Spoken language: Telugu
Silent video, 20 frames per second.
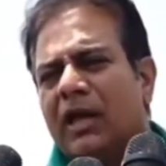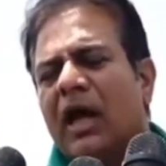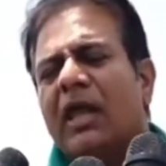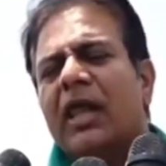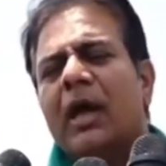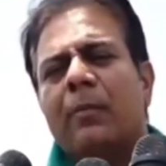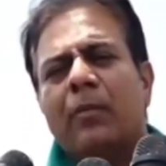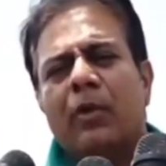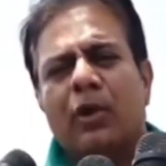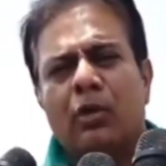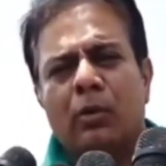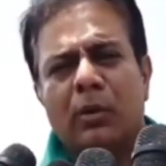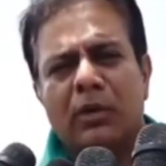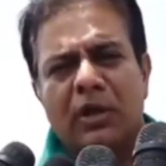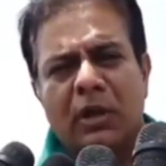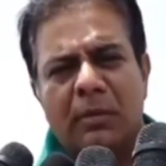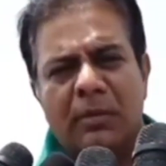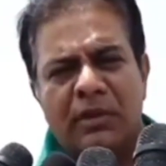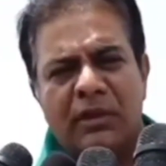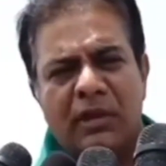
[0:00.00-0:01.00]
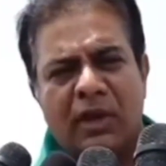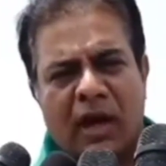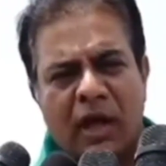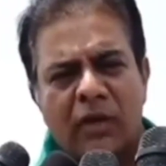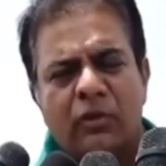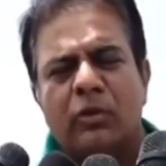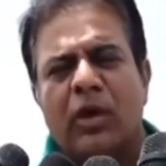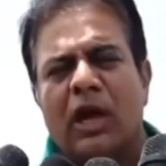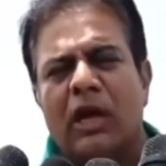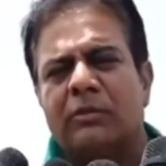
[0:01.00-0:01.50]
దాదాపు రెండు వందల మంది
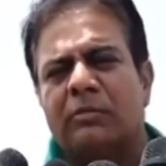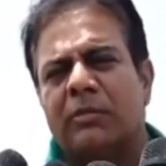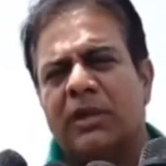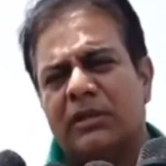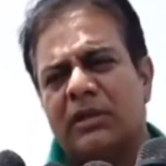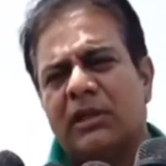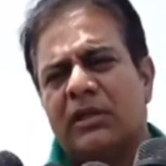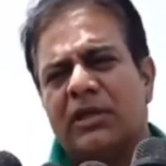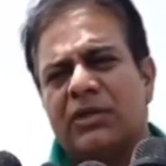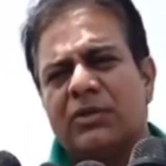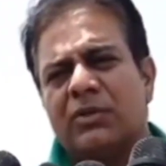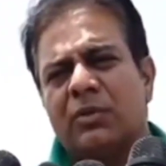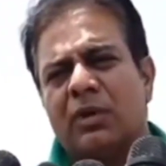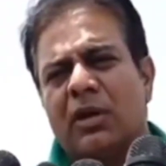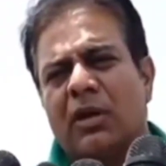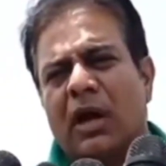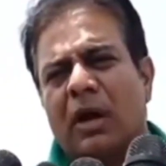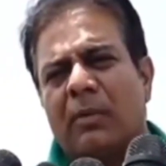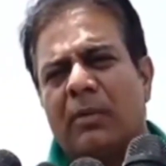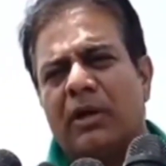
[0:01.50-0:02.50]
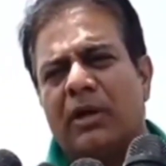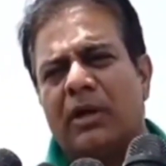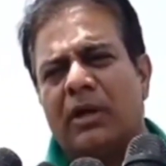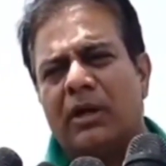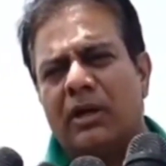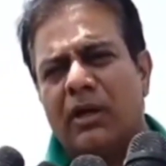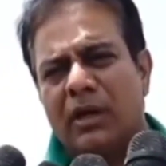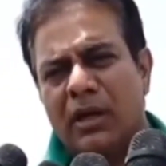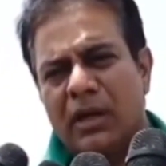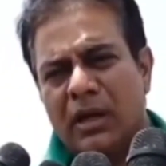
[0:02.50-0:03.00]
రైతులు ఆత్మహత్యలు చేసుకున్నారు
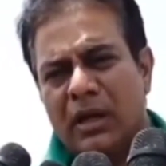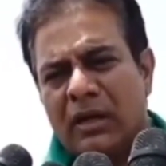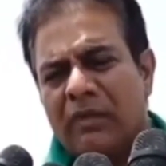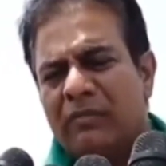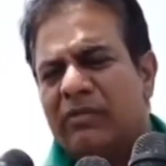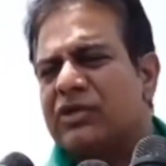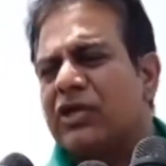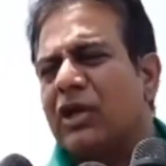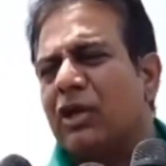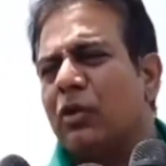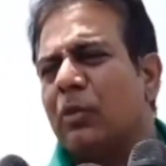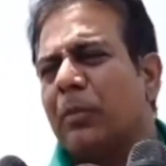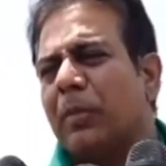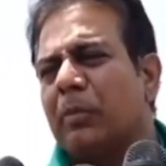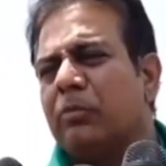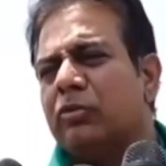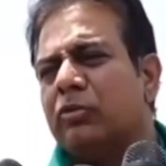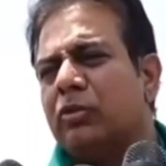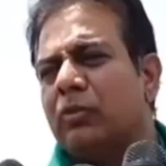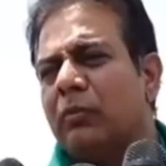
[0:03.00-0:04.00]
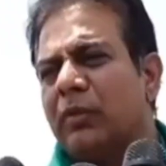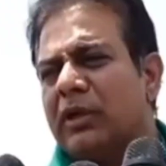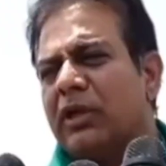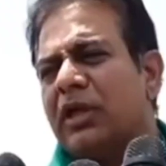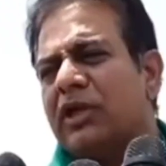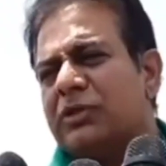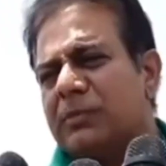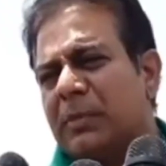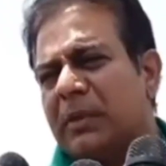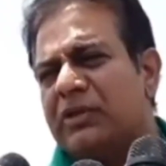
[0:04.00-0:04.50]
కాబట్టి ఈ విషయంలో ప్రభుత్వం
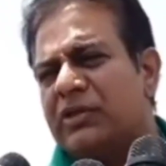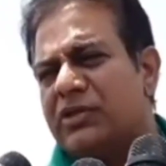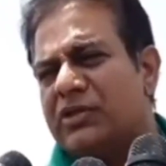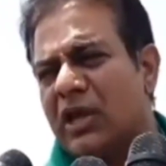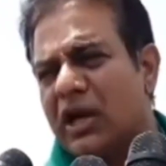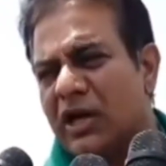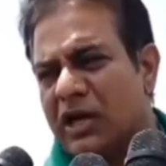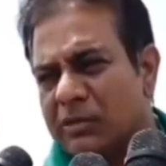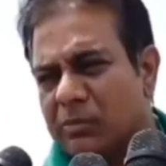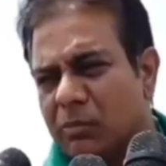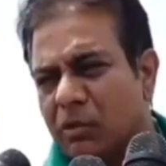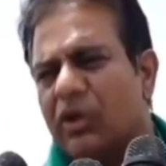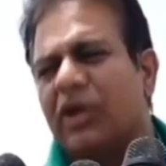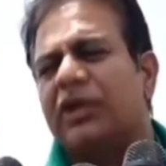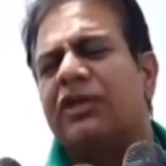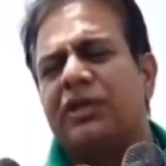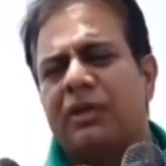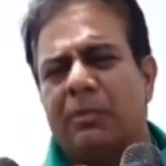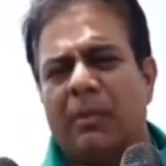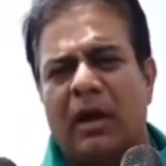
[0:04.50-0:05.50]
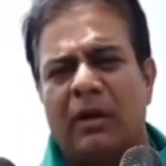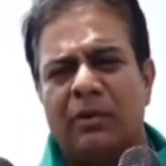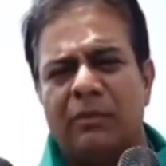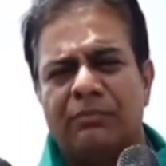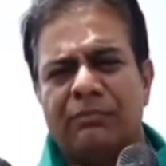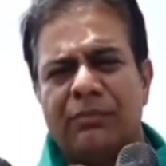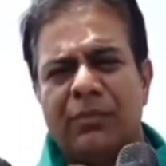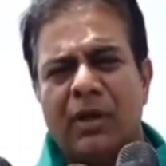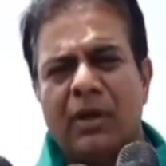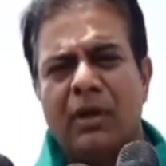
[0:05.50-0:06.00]
వెంటనే స్పందించాలనేది మొదటి
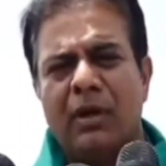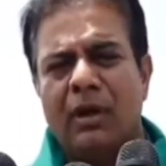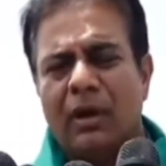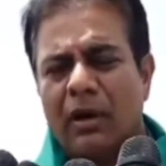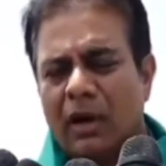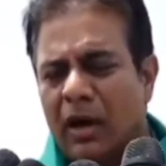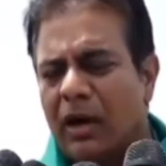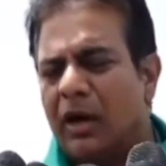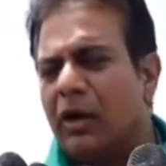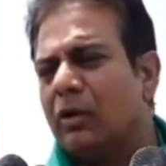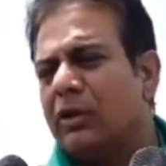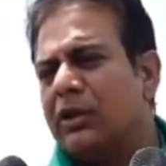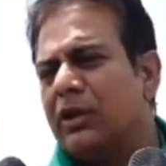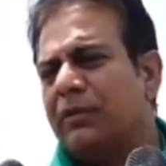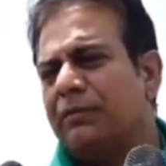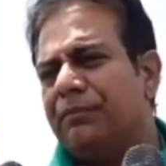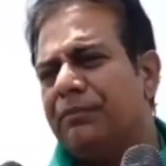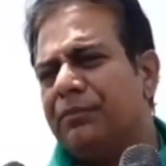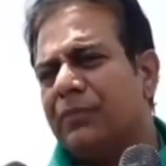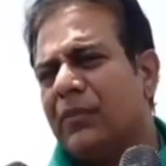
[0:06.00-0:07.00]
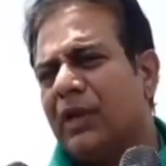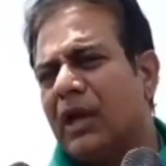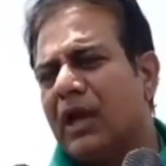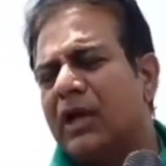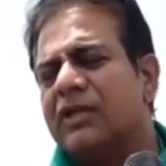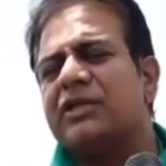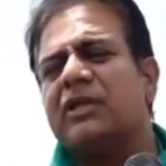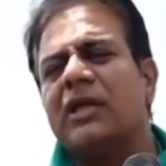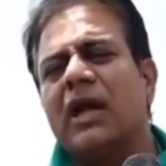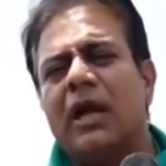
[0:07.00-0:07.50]
డిమాండ్ రెండవది
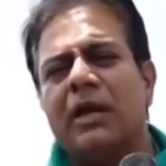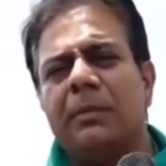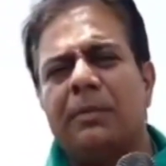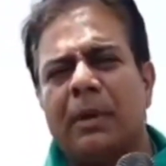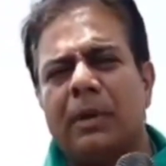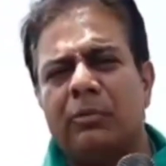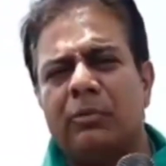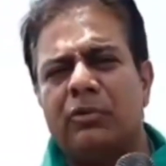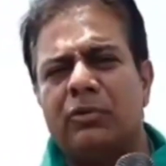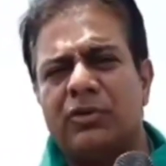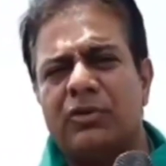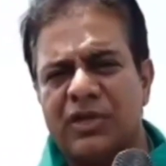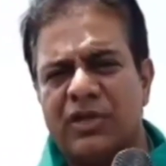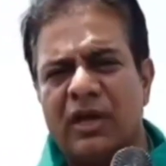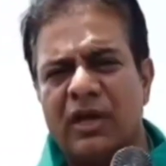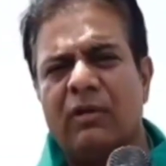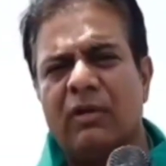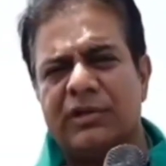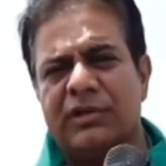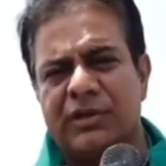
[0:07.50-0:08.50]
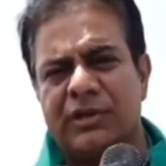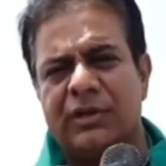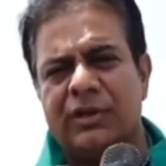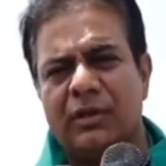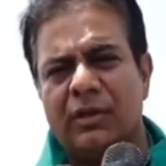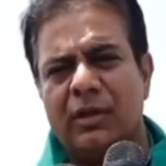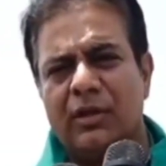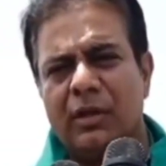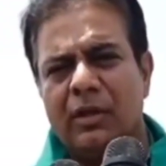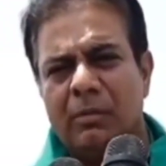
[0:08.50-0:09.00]
ఖచ్చితంగా ఈ ప్రభుత్వం చేయవలసింది
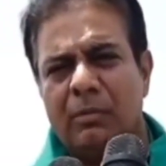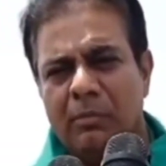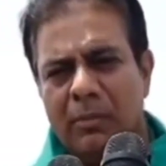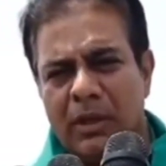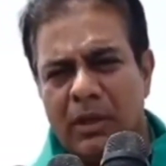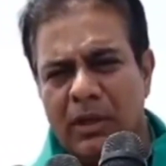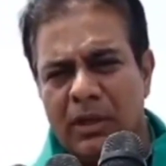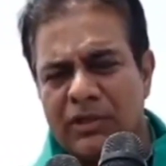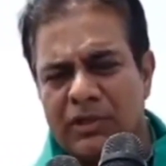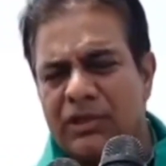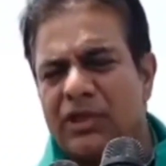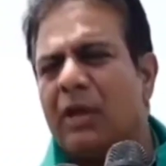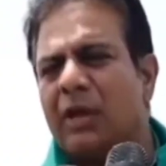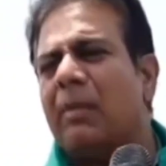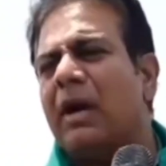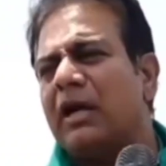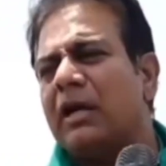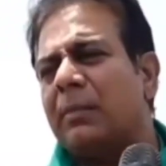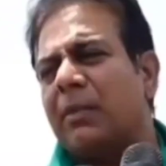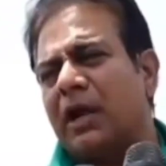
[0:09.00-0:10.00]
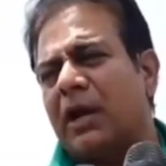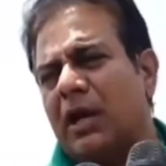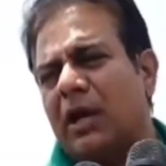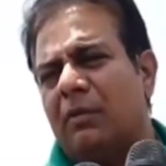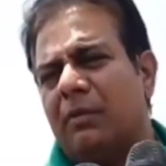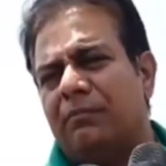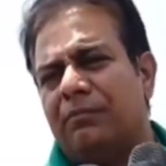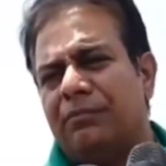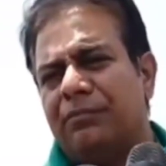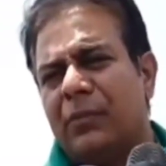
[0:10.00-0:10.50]
మీరిచ్చిన మాట
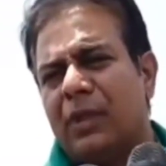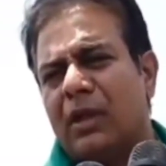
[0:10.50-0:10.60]
ప్రకారం